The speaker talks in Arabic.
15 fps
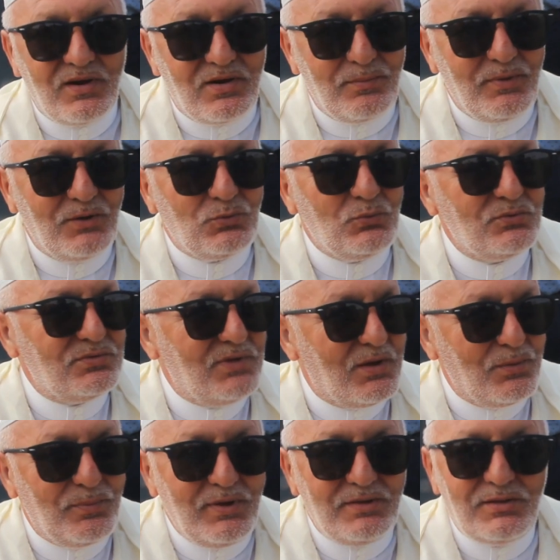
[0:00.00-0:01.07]
للرباط
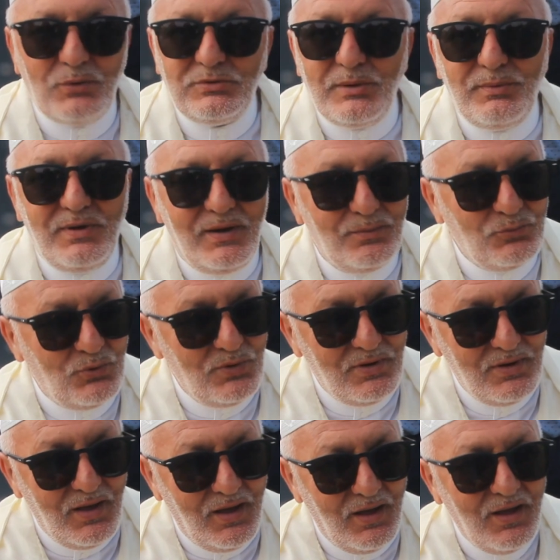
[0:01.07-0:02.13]
والدار البيضاء ودابا الحمد
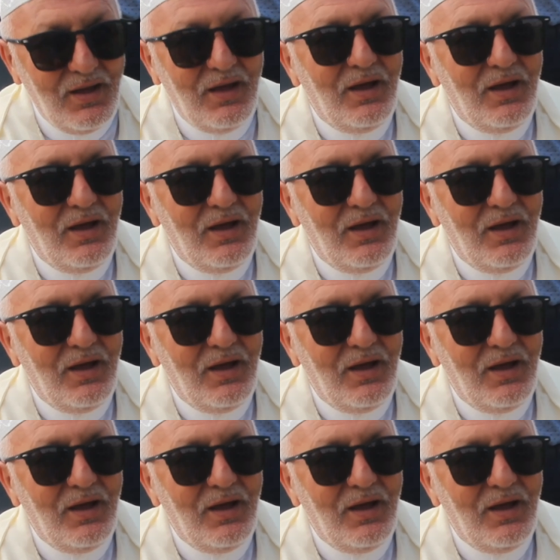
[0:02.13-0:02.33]
لله